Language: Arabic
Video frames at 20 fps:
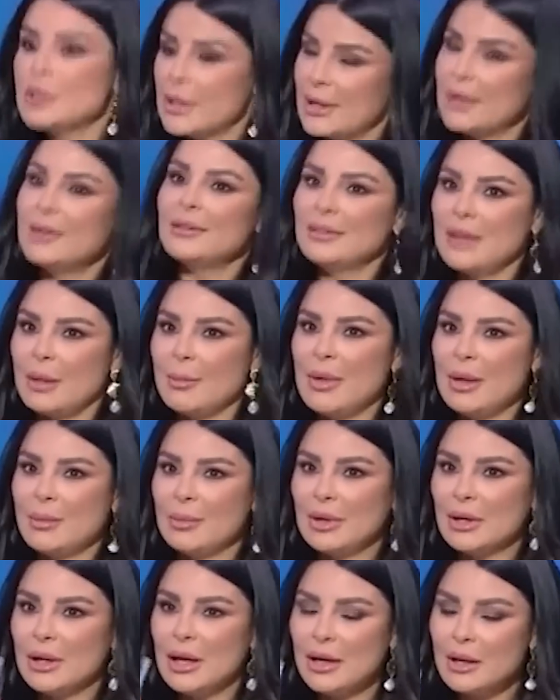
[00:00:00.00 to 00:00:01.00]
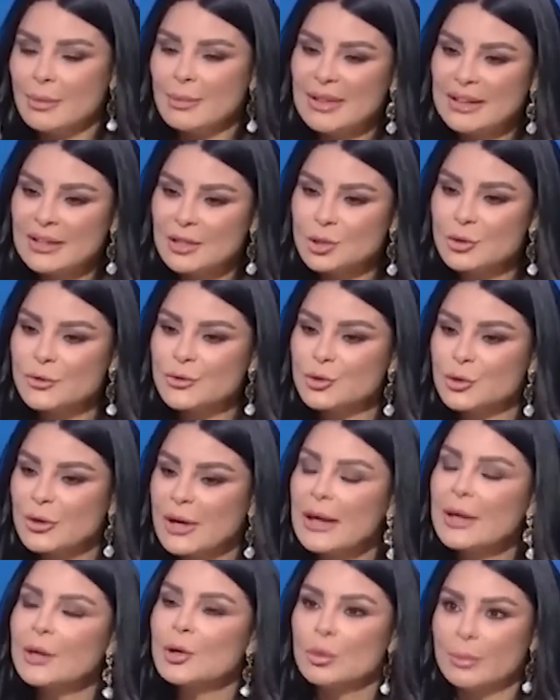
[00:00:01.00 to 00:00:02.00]
ايه تماما انا بدي اشوف شو
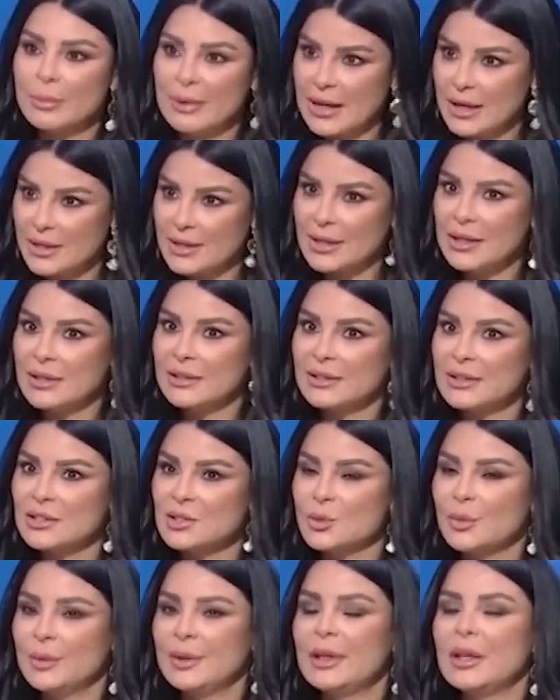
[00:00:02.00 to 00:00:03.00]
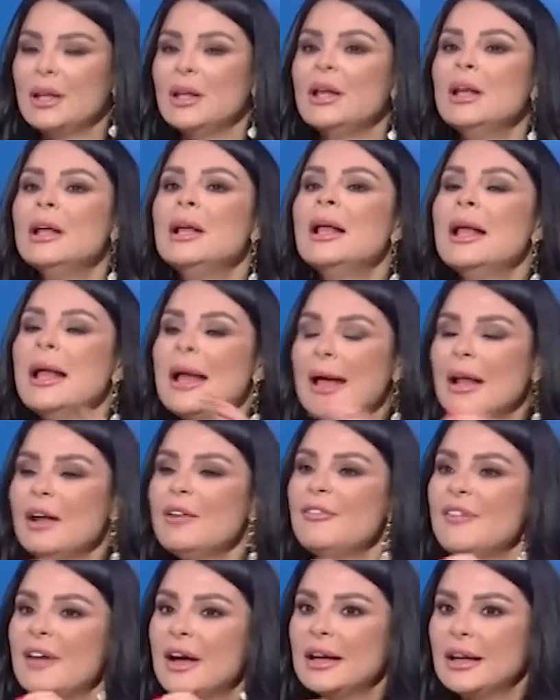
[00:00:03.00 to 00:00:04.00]
رايكم بهذه التسويه للتسوية.
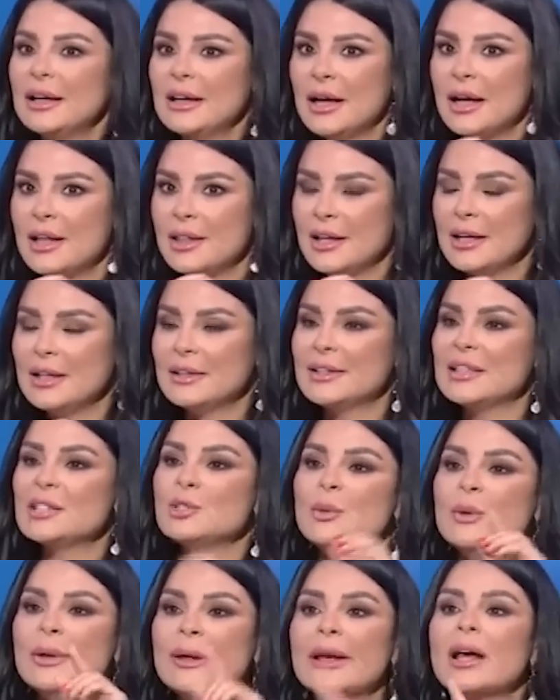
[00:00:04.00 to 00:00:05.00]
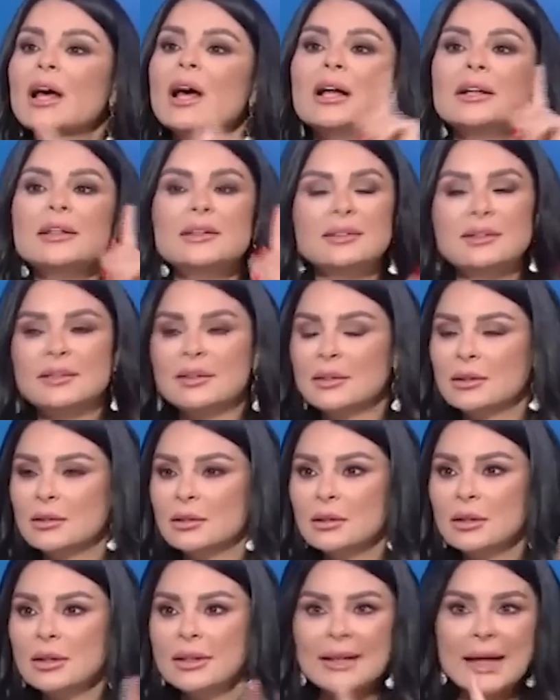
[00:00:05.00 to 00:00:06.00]
هل فعلا هذه التسويه قد
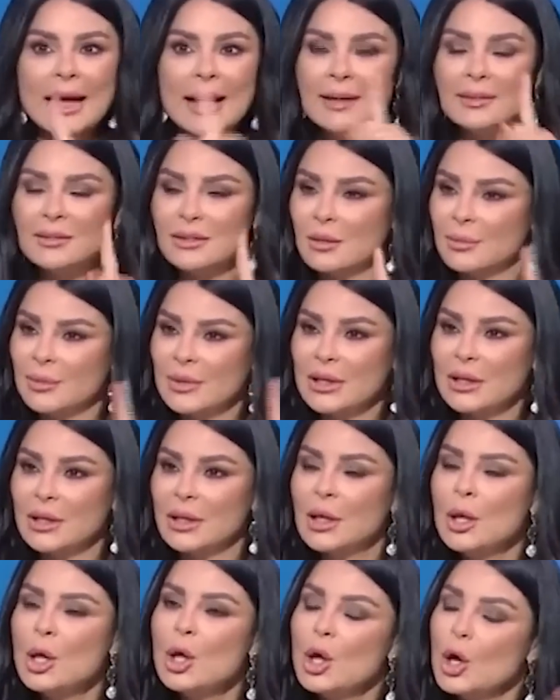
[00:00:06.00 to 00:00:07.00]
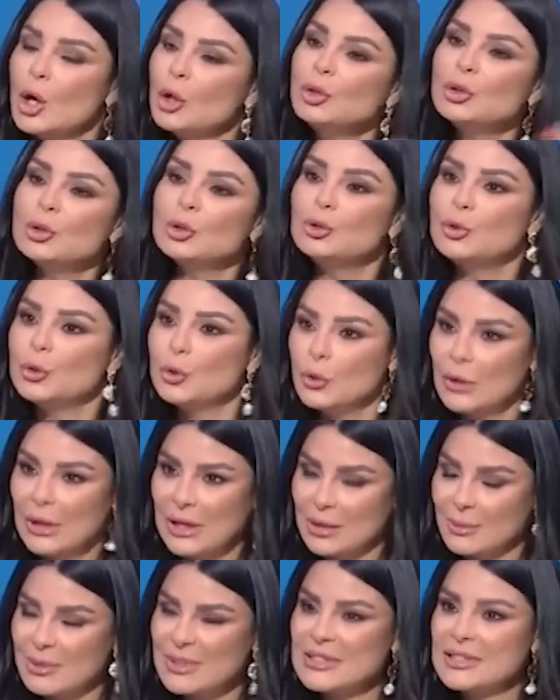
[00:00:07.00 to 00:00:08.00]
يحتمل انه
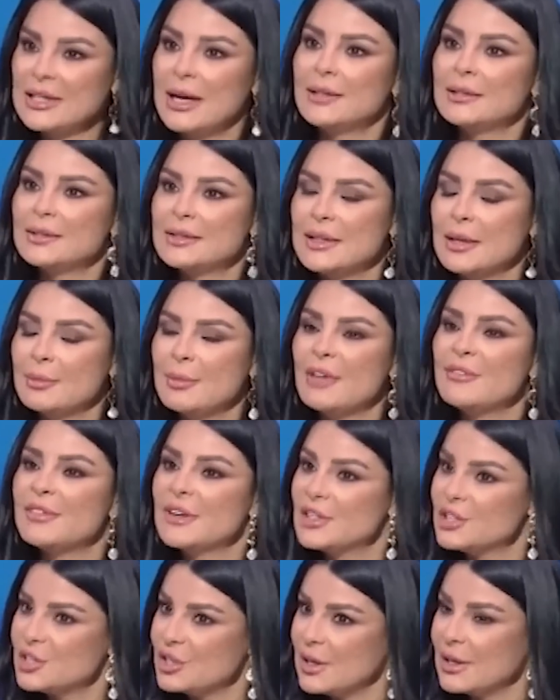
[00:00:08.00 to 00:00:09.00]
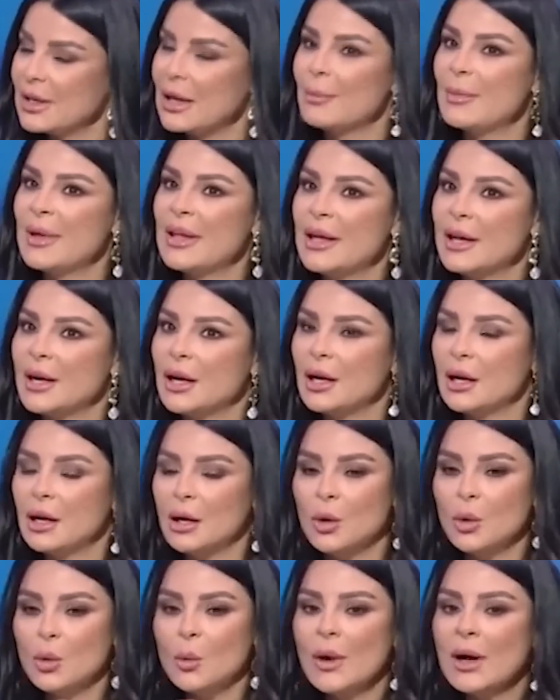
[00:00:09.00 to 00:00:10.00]
تروح لمصلحه سليمان فرنجيه كما
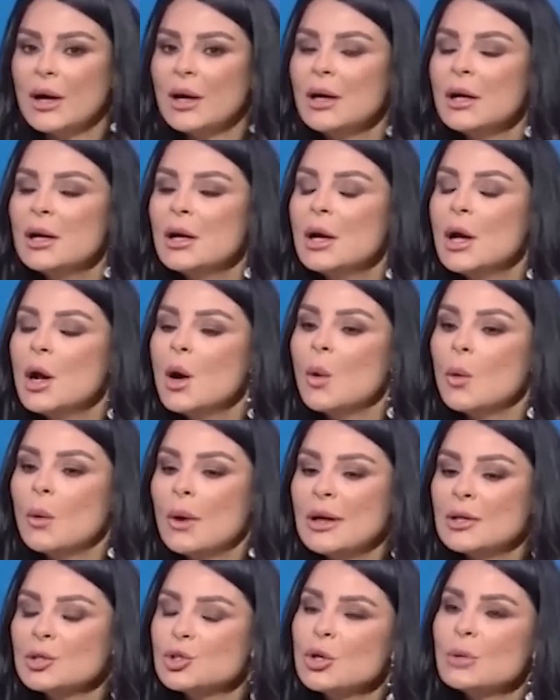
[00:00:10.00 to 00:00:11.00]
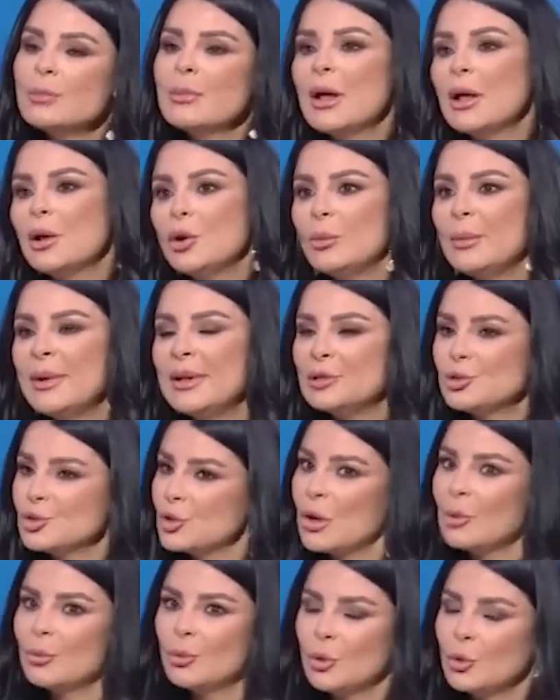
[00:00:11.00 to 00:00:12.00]
يراها هو وشو المعلومات
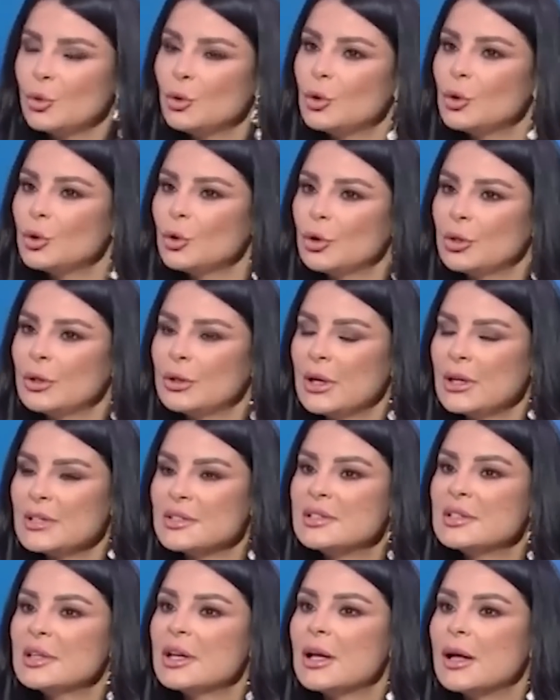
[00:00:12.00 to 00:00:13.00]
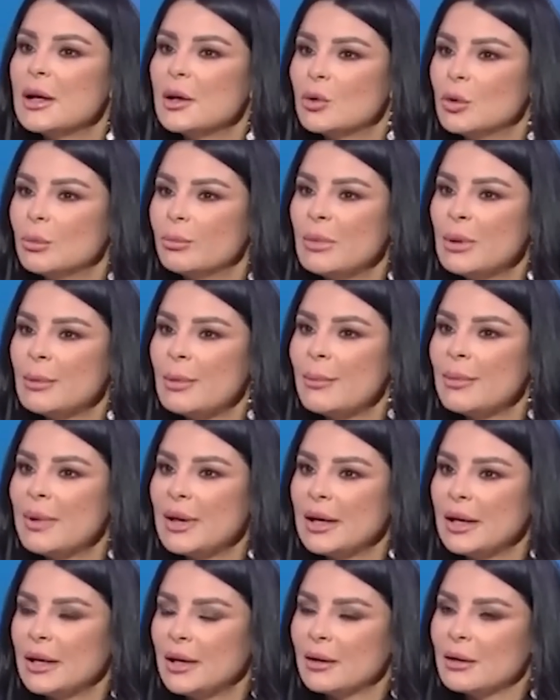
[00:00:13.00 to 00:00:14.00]
شو عم بيقولوا لكم اصدقائكم
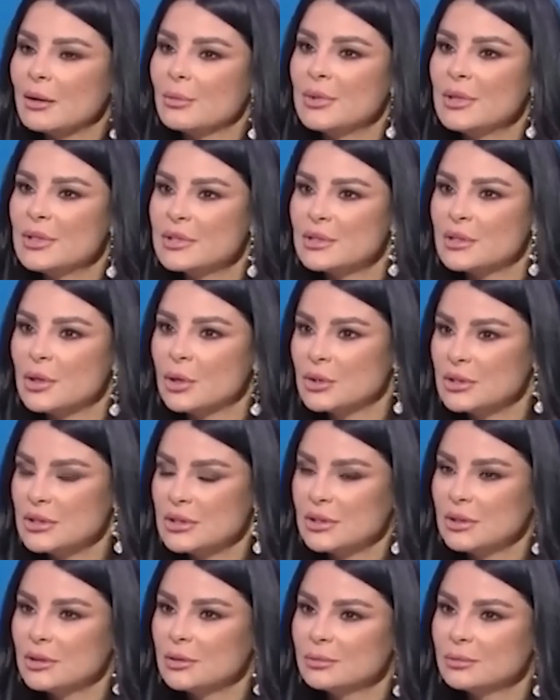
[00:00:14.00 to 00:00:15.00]
بالمملكه العربيه السعوديه